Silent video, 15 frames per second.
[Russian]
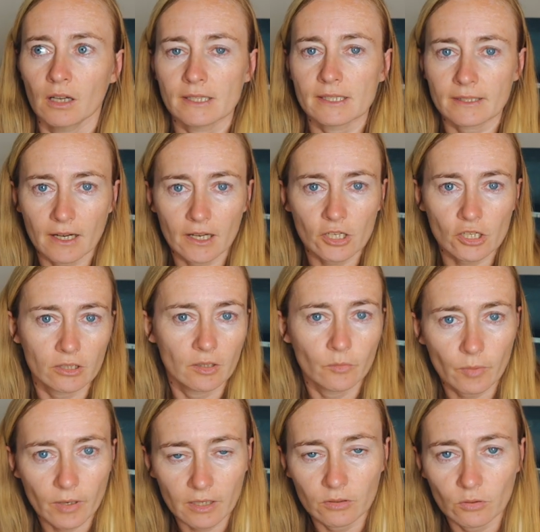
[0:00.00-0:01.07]
страшные
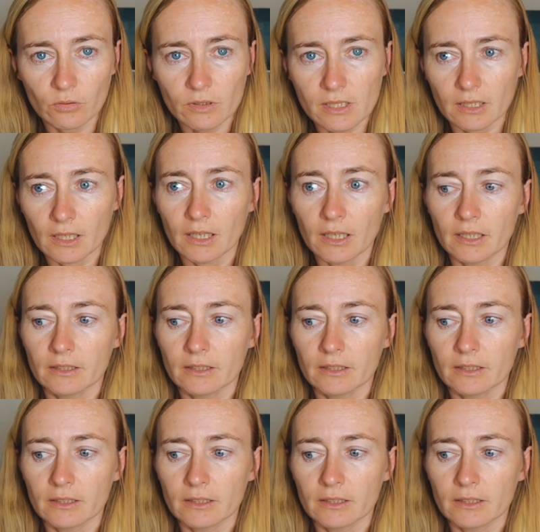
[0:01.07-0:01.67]
прогнозы, да,